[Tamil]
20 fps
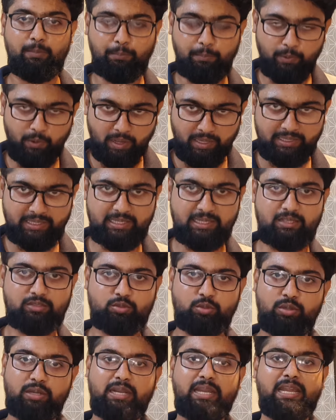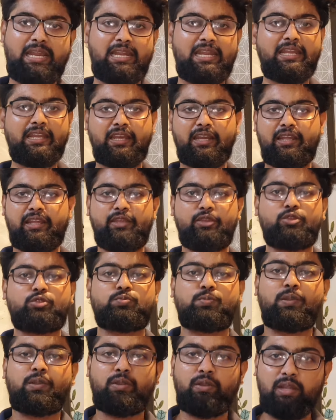இப்பயும் அதே தான் சொல்றேன் என் லிங்க் நீங்க
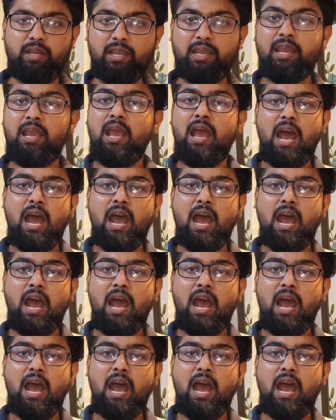யூஸ் பண்ணணும்னு